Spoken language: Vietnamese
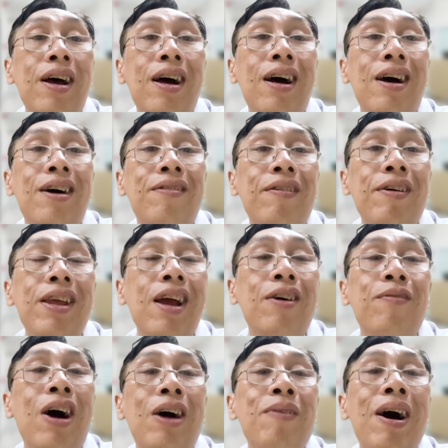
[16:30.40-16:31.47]
à, và bây
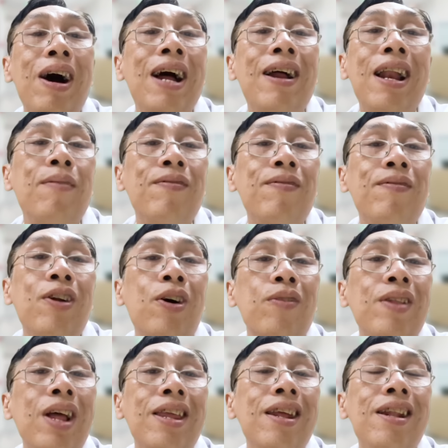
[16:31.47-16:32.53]
giờ qua ba năm rồi chúng
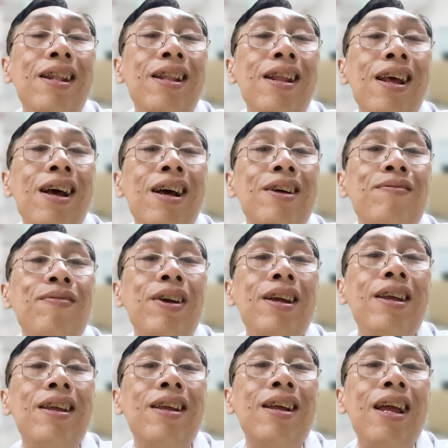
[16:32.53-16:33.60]
ta chích
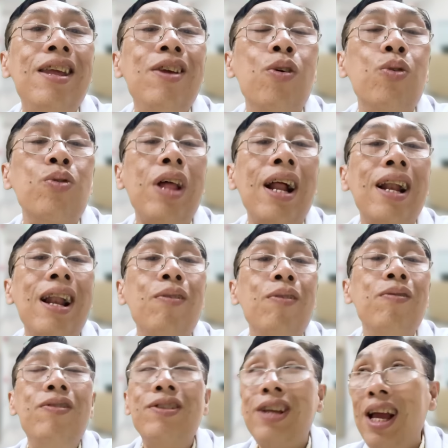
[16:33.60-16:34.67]
biến cái vụ tăng
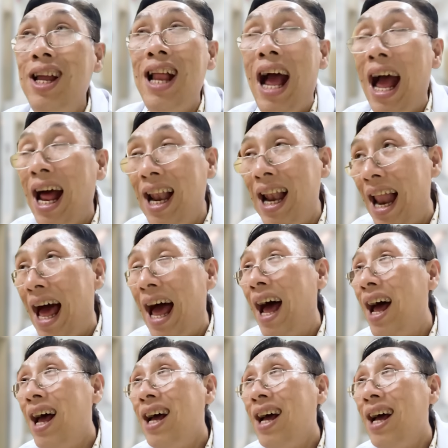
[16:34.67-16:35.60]
đông mà xảy ra là